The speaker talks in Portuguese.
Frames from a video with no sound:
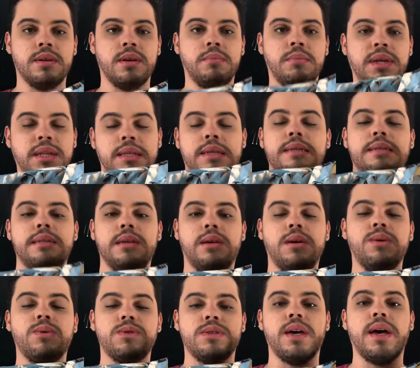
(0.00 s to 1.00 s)
Minha intenção
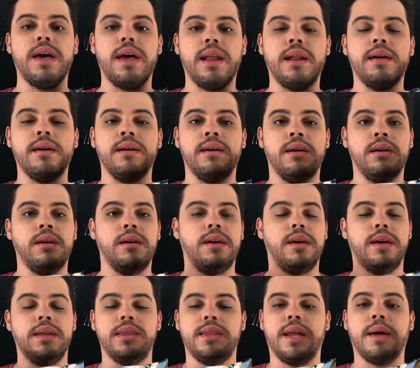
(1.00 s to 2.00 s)
é usar ela
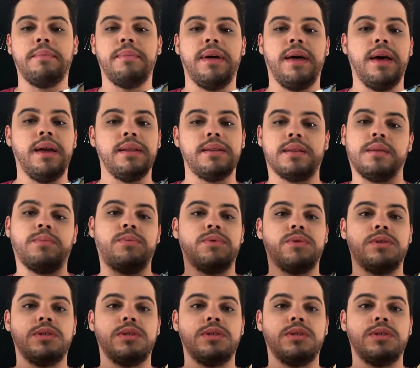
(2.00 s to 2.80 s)
entreaberta por